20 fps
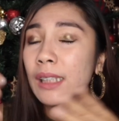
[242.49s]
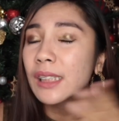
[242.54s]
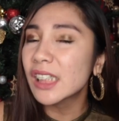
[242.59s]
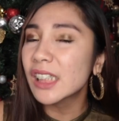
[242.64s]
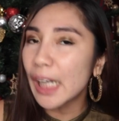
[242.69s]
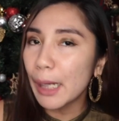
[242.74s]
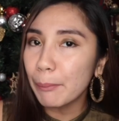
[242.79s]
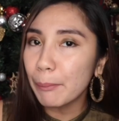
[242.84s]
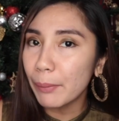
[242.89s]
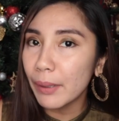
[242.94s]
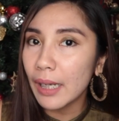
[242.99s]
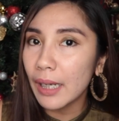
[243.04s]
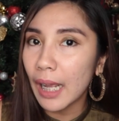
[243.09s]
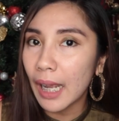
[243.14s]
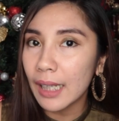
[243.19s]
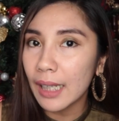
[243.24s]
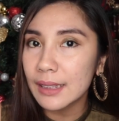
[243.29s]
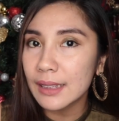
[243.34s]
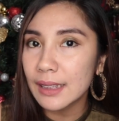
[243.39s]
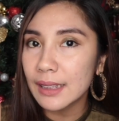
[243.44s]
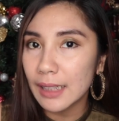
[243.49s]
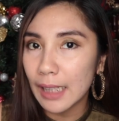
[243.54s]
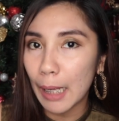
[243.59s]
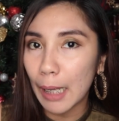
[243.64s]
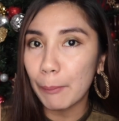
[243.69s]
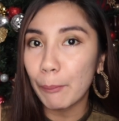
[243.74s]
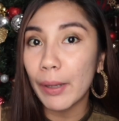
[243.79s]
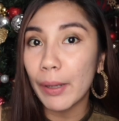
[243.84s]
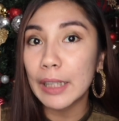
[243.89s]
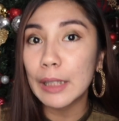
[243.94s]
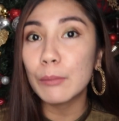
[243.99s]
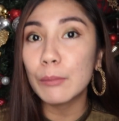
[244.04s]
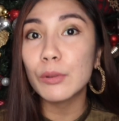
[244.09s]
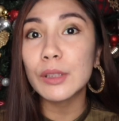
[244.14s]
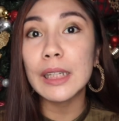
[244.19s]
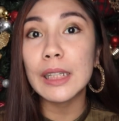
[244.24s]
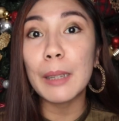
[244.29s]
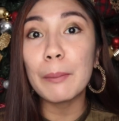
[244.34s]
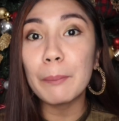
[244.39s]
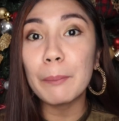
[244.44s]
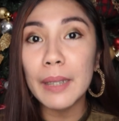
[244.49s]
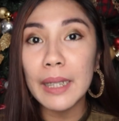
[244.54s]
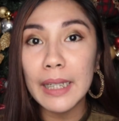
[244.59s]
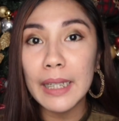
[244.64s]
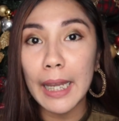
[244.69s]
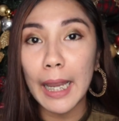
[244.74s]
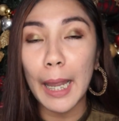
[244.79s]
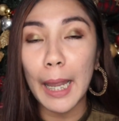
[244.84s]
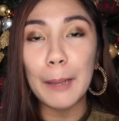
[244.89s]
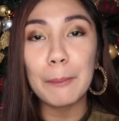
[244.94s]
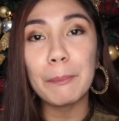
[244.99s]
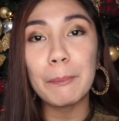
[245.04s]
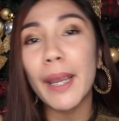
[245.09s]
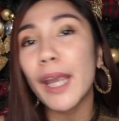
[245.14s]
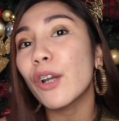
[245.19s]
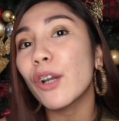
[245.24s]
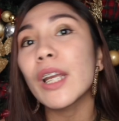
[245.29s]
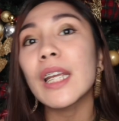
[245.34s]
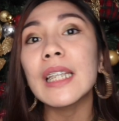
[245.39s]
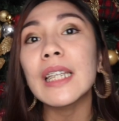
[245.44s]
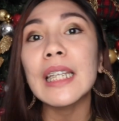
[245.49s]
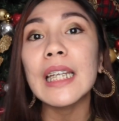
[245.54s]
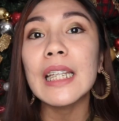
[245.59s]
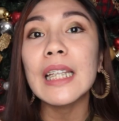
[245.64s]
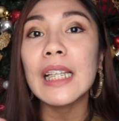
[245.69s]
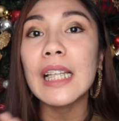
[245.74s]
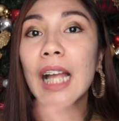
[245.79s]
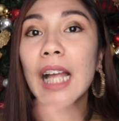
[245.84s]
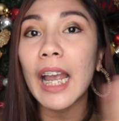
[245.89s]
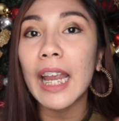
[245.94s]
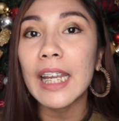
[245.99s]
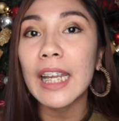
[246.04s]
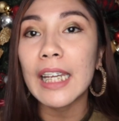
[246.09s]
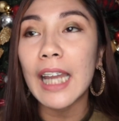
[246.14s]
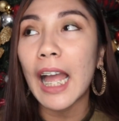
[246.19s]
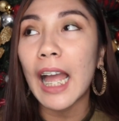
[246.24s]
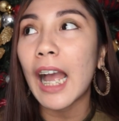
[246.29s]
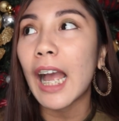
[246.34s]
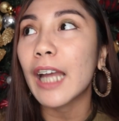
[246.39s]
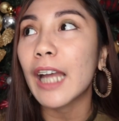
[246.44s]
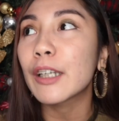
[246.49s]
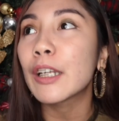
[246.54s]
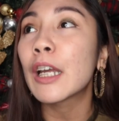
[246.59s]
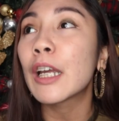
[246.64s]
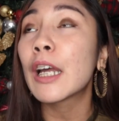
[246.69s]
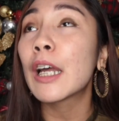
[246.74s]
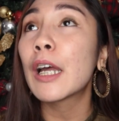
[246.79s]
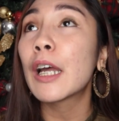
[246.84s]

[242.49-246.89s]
Syempre, lahat sila. Pwede mo silang bigyan, pero hindi nila kailangan.